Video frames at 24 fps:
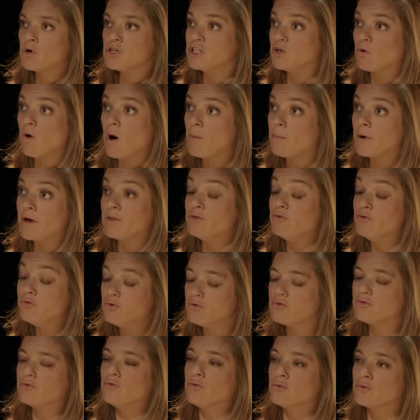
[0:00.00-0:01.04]
moi, j'y crois pas
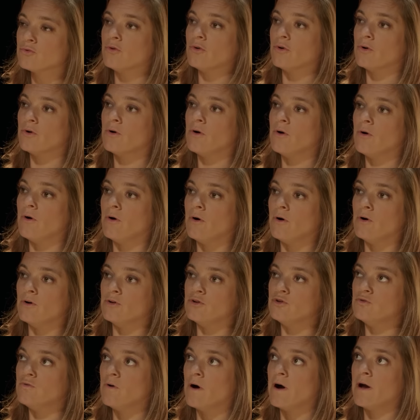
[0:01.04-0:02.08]
deux secondes. Euh,
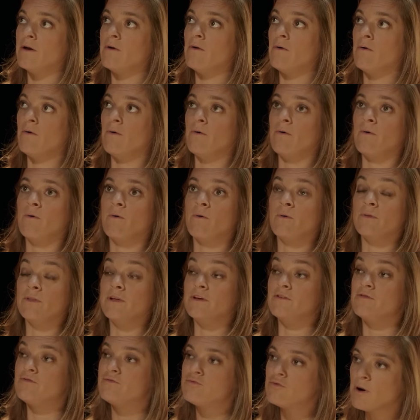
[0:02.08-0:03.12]
tu vois, euh, on
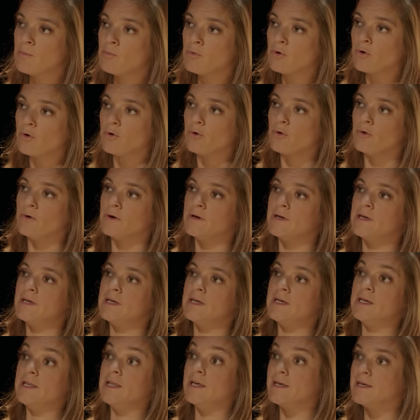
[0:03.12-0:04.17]
est fou amoureux.
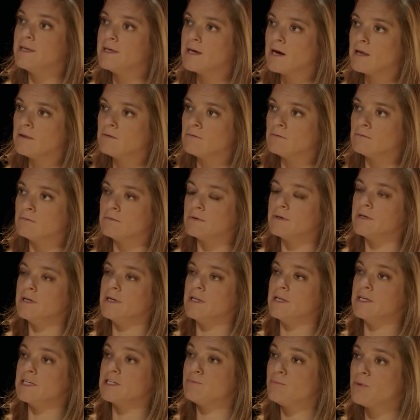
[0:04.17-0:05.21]
Il est canon,
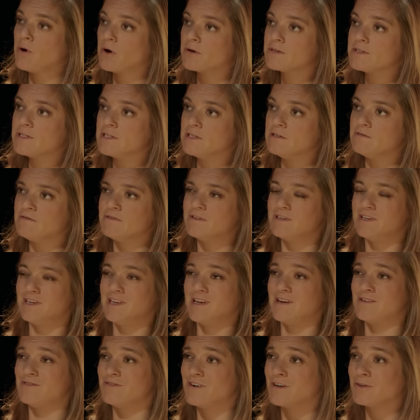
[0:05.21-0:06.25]
il est sportif,
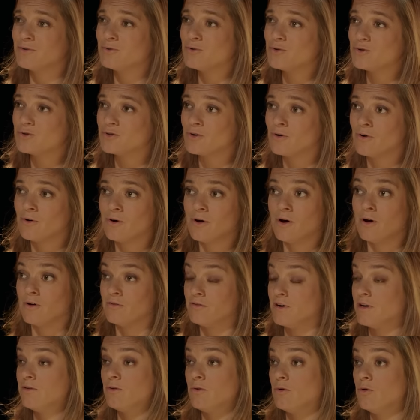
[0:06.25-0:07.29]
il a 22 ans. En
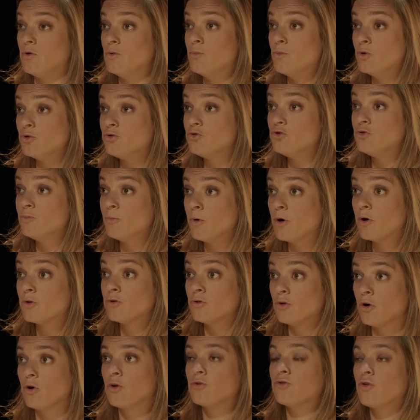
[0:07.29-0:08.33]
fait, euh, le mot tumeur
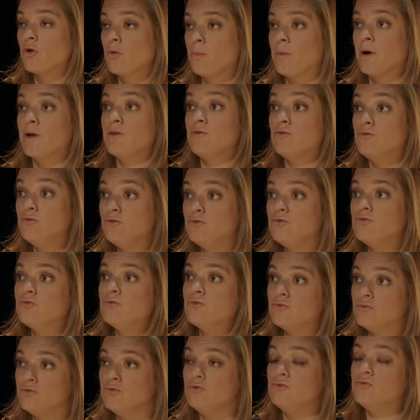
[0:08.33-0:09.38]
ne rentre pas du
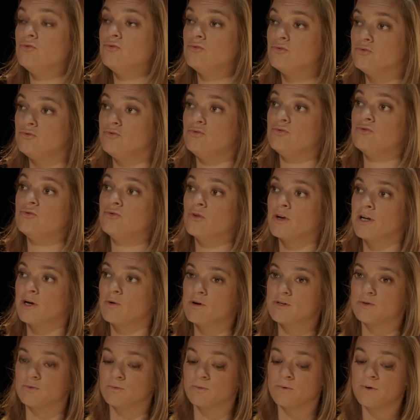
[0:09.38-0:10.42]
tout, du tout, du tout dans
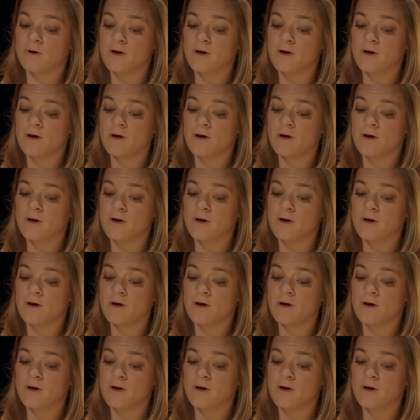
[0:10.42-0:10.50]
l'équation.